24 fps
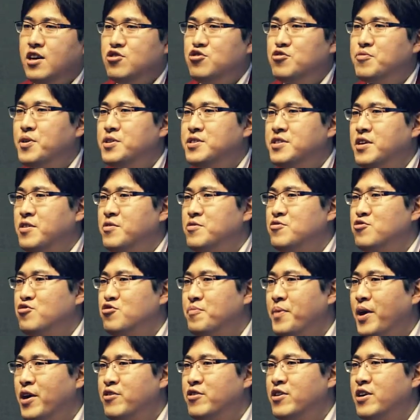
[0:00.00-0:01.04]
두 번째로는
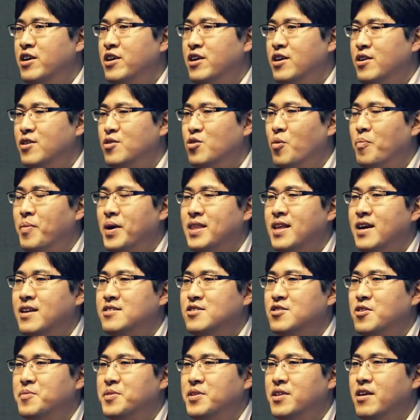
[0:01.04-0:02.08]
구매율이 높았다는
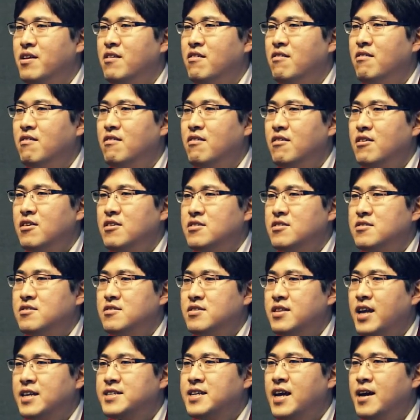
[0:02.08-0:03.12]
점인데요.
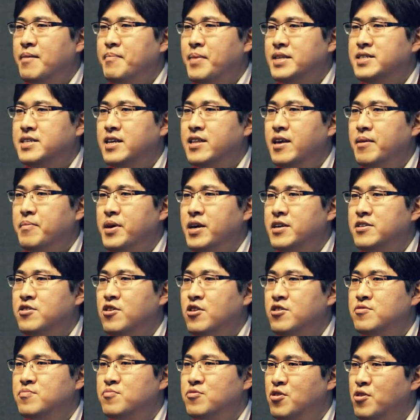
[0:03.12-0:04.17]
타사 매체
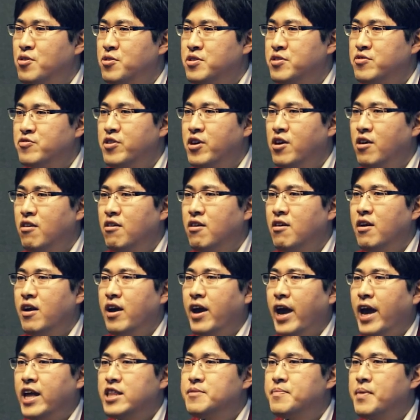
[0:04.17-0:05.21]
대비해서는 물론이고요.
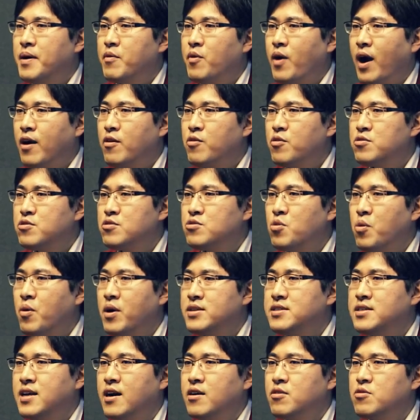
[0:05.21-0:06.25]
애드막 광고를
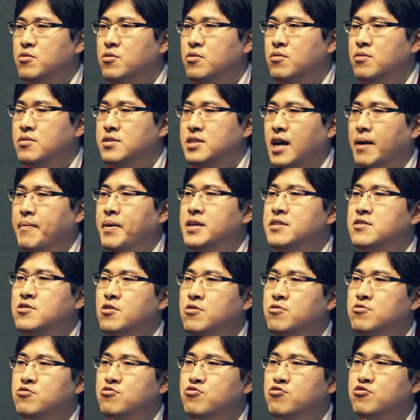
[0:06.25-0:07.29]
통하지 않고
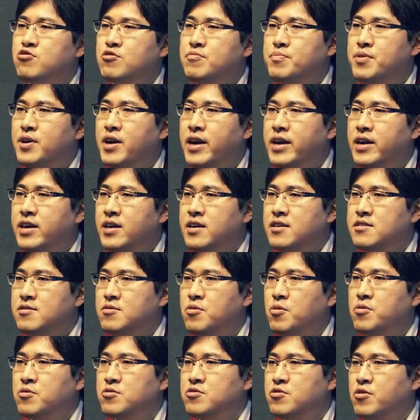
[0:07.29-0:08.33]
자발적으로 구글 플레이
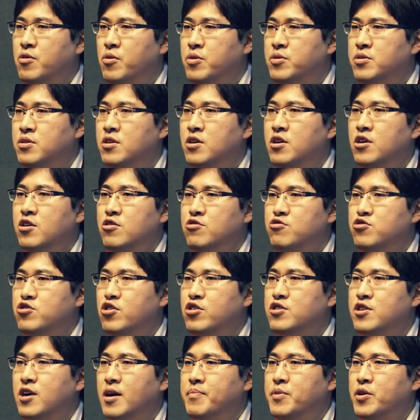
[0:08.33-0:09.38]
스토어로 들어온
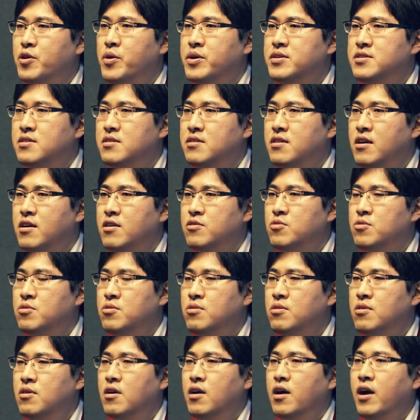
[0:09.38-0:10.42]
유저들과 비교했을
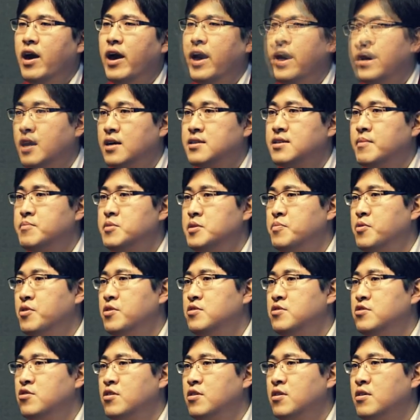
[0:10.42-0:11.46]
때에도 약 삼십
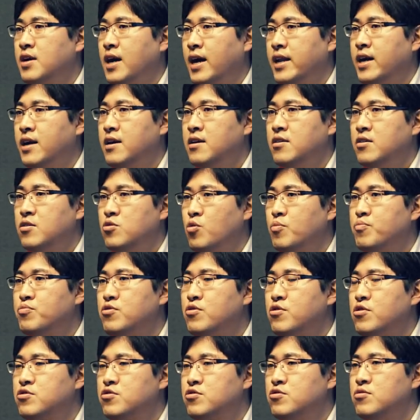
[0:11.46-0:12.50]
퍼센트가량
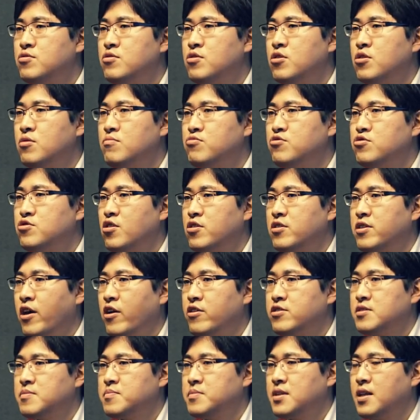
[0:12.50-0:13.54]
높은 것으로 분석이
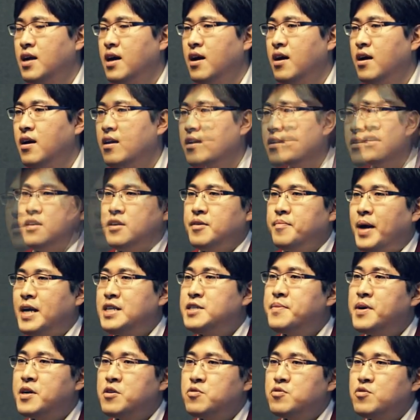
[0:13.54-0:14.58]
되었습니다.
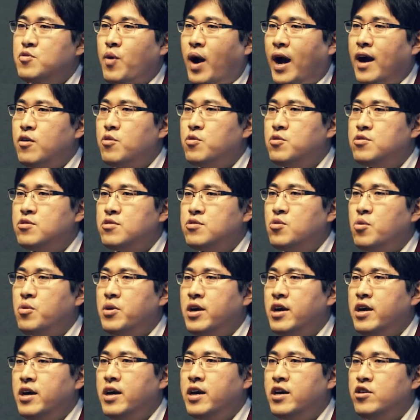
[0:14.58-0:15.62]
마지막으로는 광고를
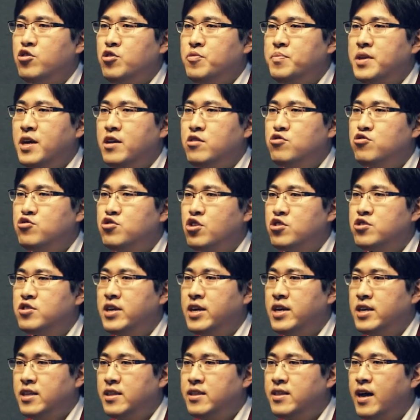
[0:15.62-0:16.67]
통해 유입된
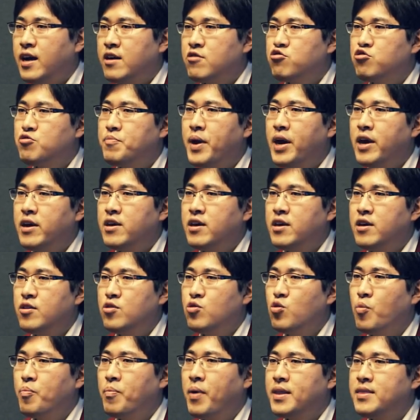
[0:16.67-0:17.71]
유저들의 인당 구매액이
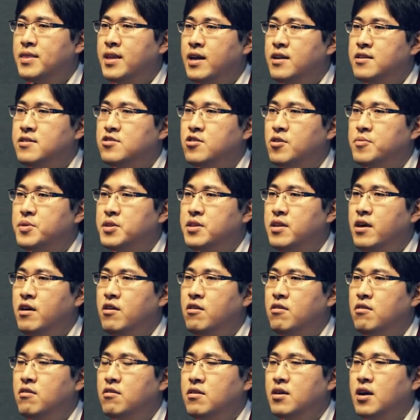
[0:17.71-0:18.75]
높았다는
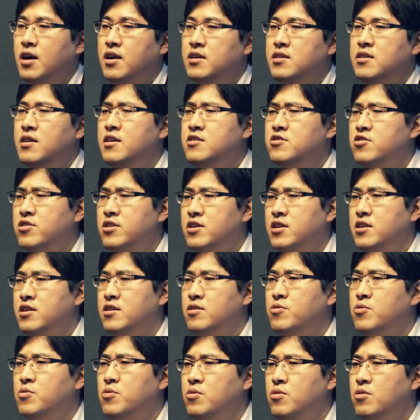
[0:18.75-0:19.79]
점인데요. 그러니까 리텐션이
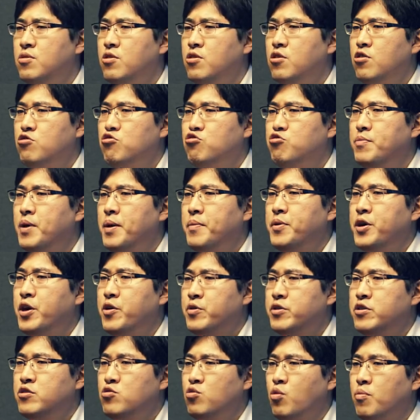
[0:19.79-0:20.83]
길고 구매
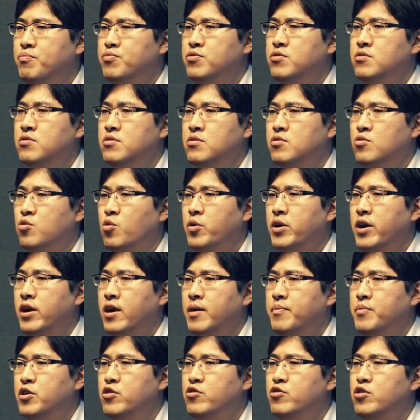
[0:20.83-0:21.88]
비율이 높은
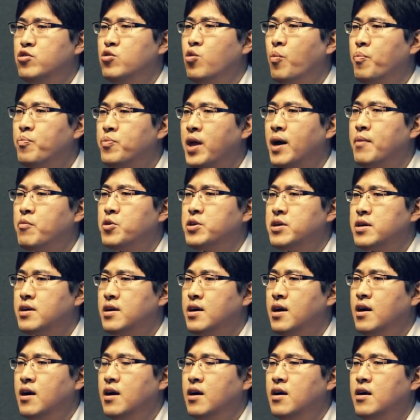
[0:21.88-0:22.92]
고객의 비율이 높다
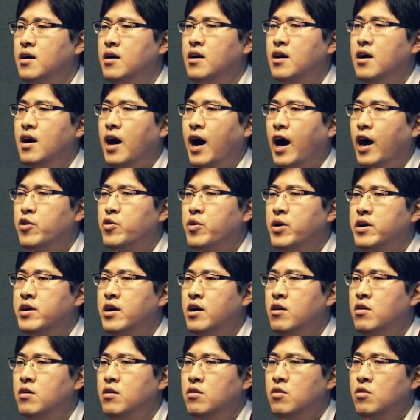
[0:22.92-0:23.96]
보니까
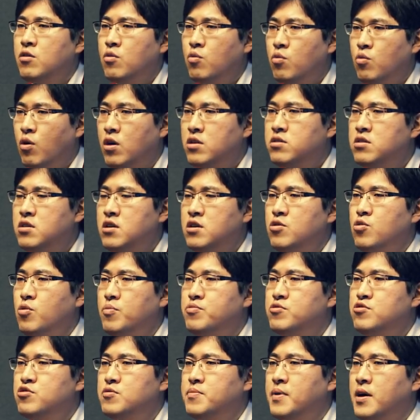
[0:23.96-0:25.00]
알오아이가 월등히
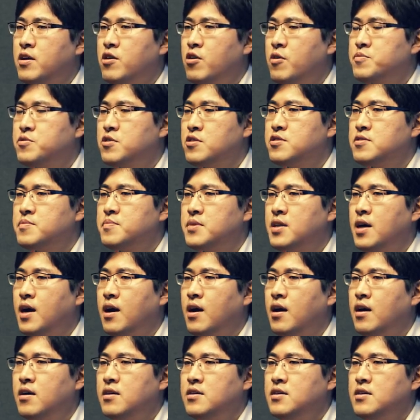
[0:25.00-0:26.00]
높을 수밖에 없었습니다.